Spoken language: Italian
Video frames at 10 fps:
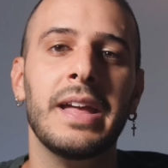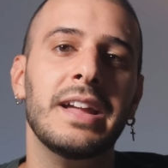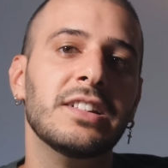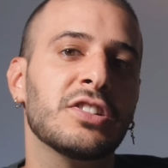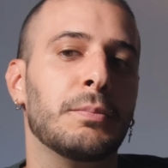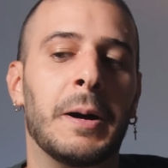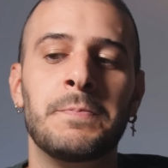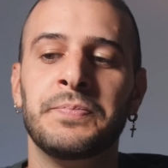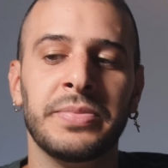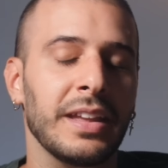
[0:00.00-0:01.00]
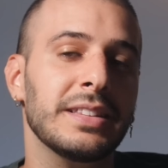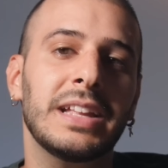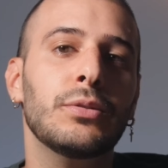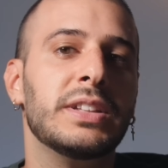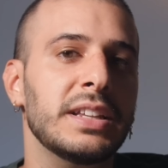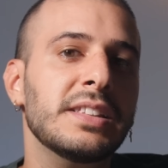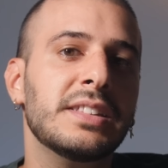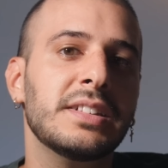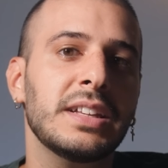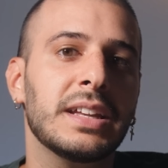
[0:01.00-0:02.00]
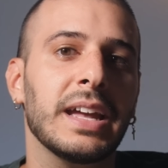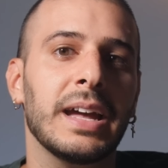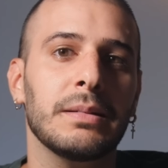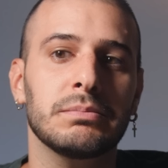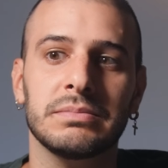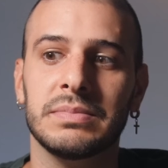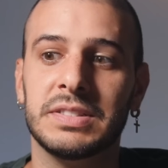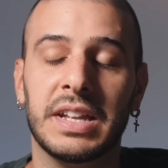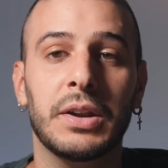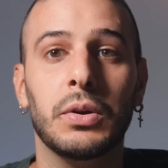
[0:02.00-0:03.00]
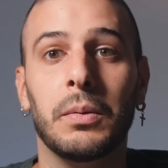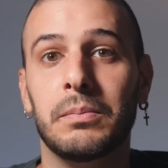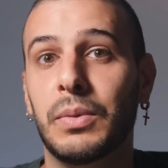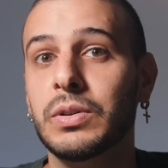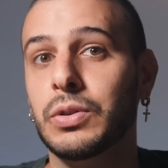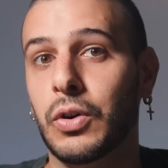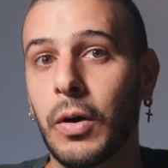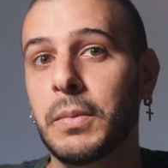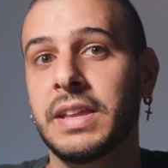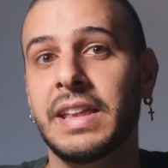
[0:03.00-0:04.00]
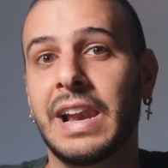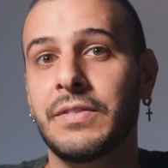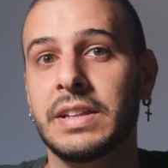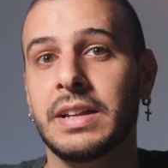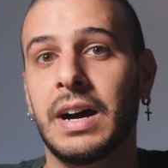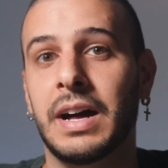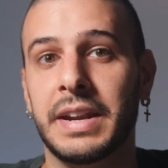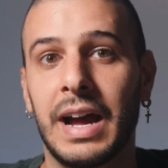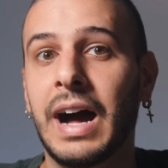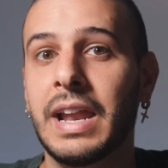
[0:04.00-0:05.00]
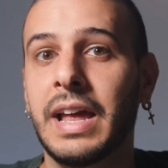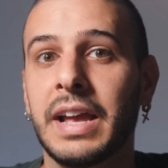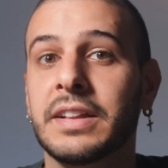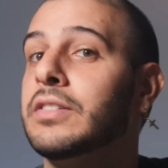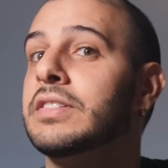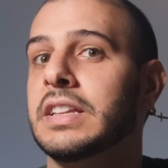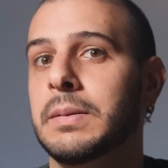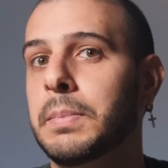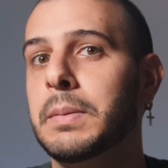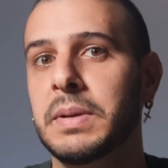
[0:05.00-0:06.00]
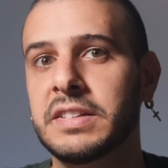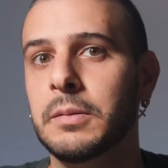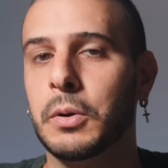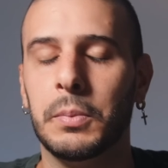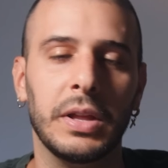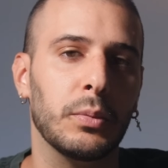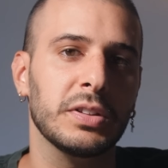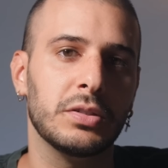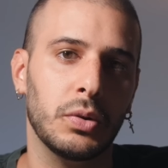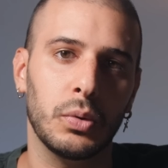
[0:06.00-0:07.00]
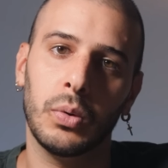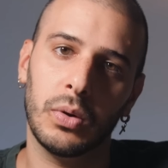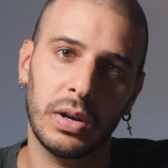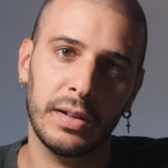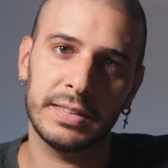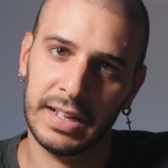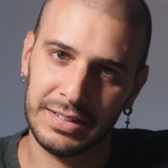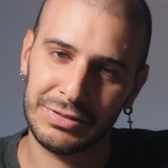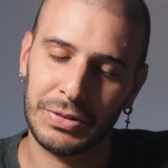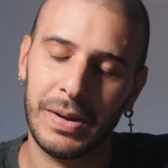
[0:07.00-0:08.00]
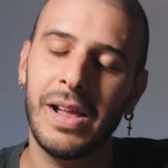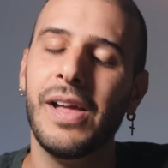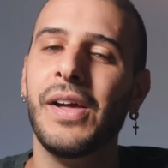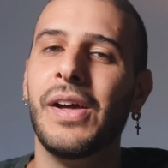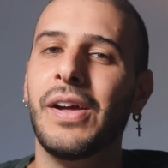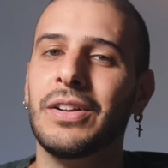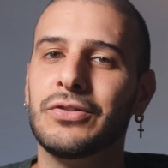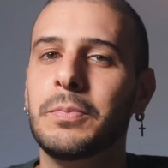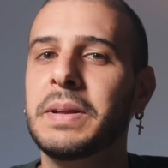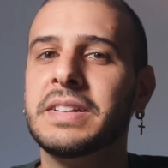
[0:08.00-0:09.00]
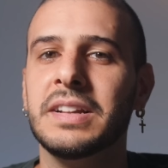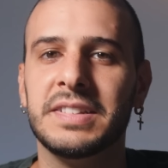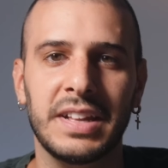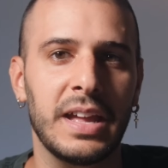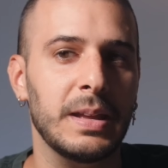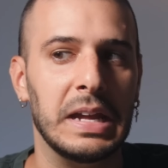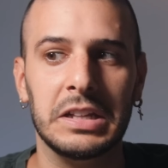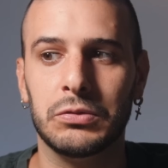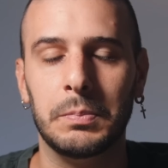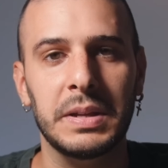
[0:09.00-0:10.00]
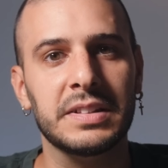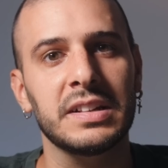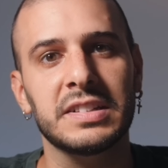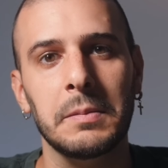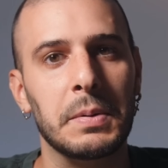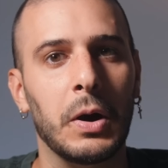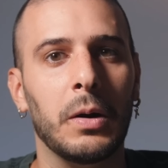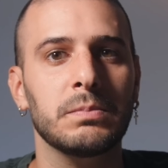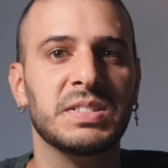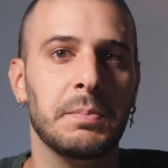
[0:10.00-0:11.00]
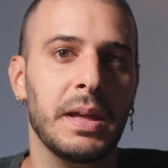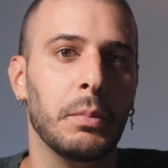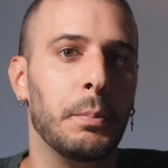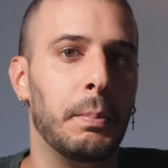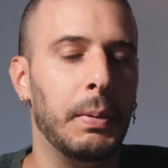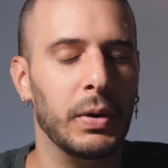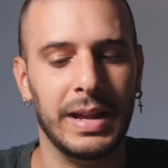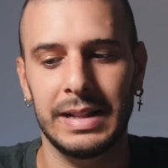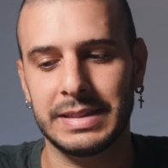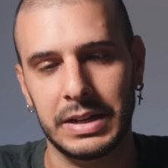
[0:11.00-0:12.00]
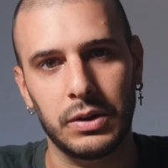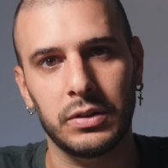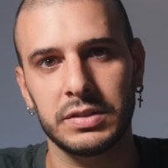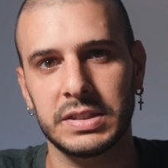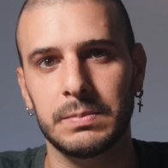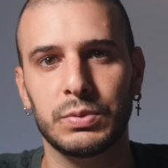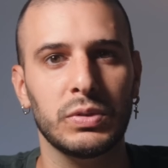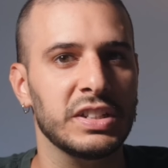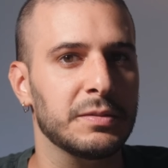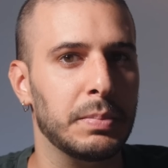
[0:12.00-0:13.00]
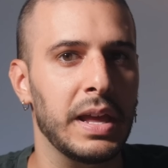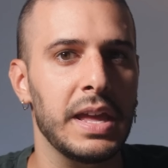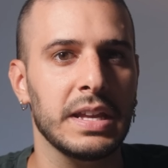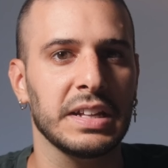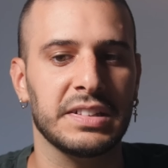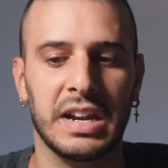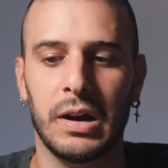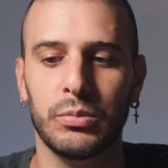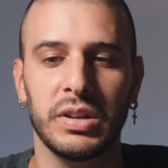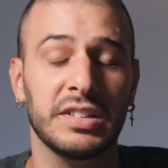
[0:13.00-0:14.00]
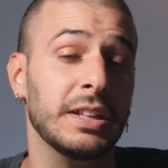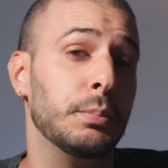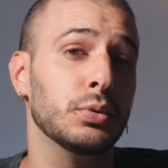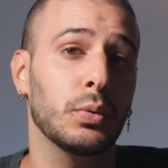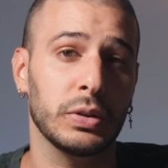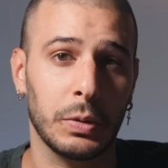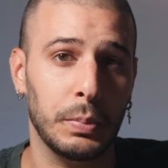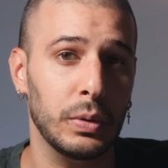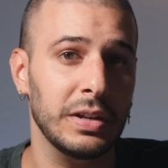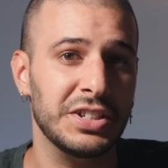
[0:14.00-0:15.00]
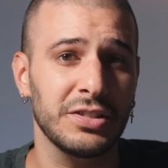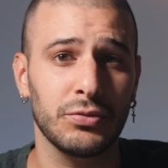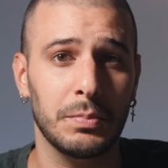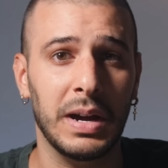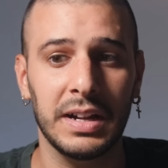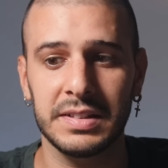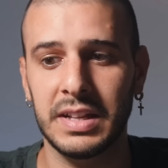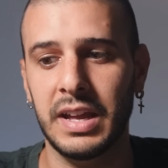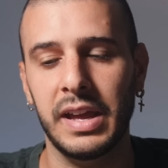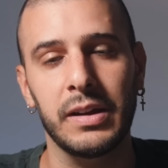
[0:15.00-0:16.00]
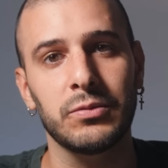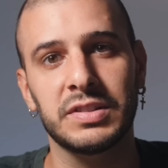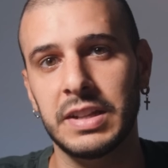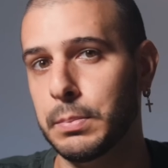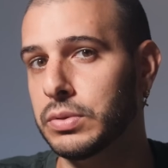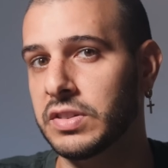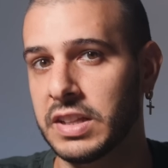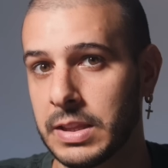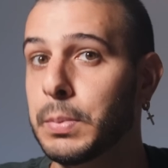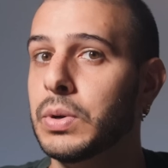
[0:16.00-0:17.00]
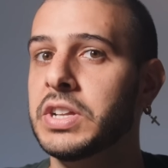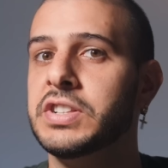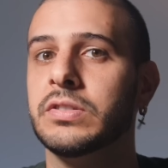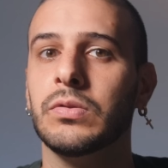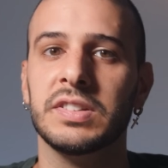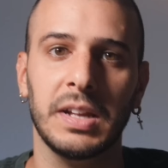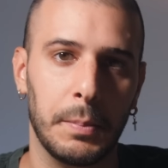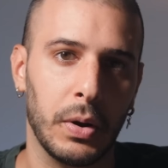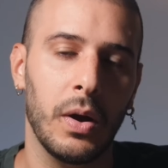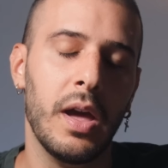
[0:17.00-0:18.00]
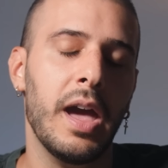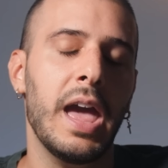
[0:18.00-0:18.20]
Insomma, degli utilizzi che mm, saranno molto comodi nella vita reale e che sono stati permessi proprio da questo Google Tensor. Sul Pixel 6 e eh, sul Pixel 6 Pro sappiamo poche altre cose, sul display che sarà un 6.4 pollici sul base e un 6.7 pollici sul 6 Pro.